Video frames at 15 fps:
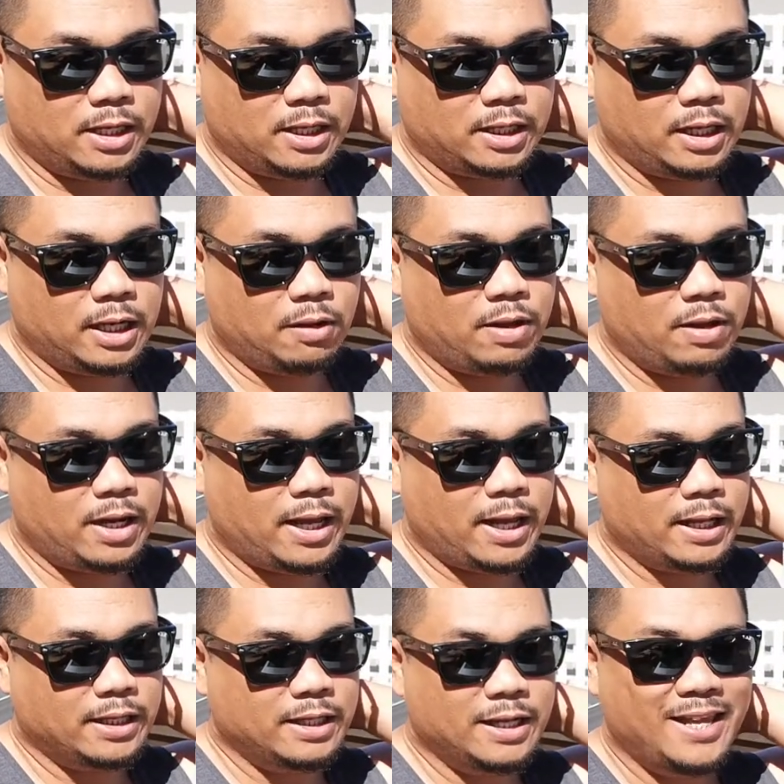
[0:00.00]
เขาเรียกว่าอะไร
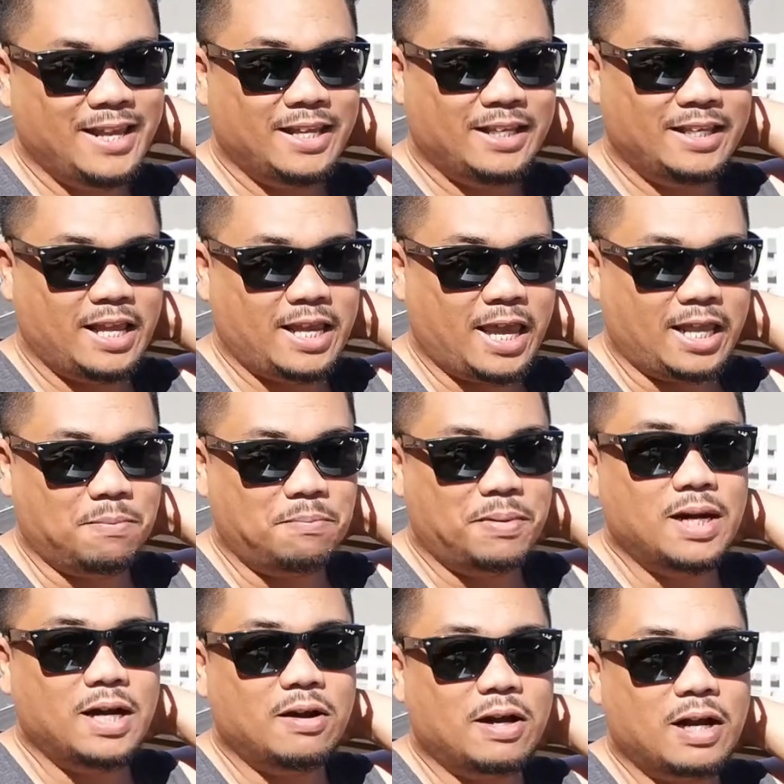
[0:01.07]
อะในเขตอำเภ
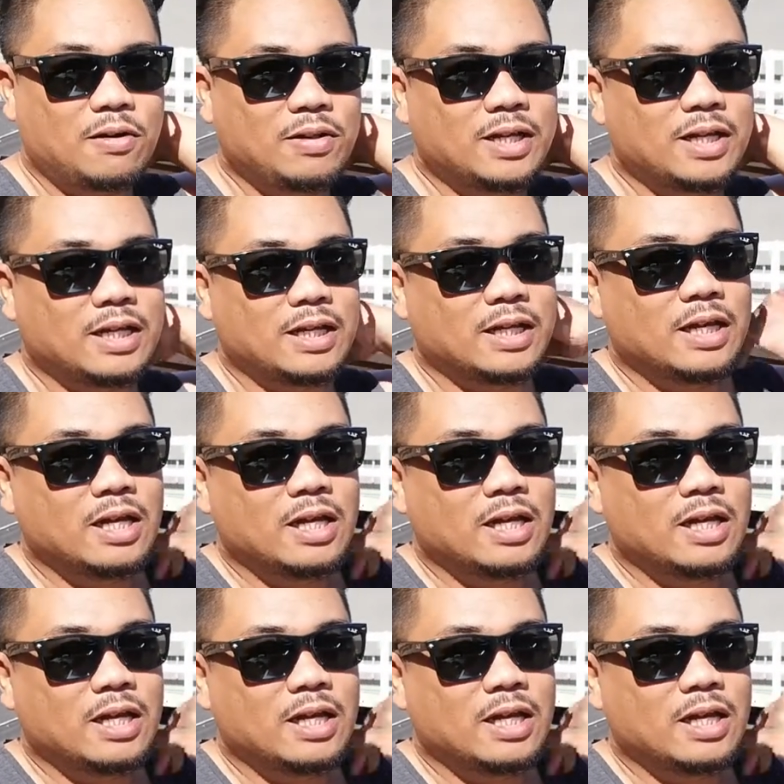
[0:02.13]
อของเขานะ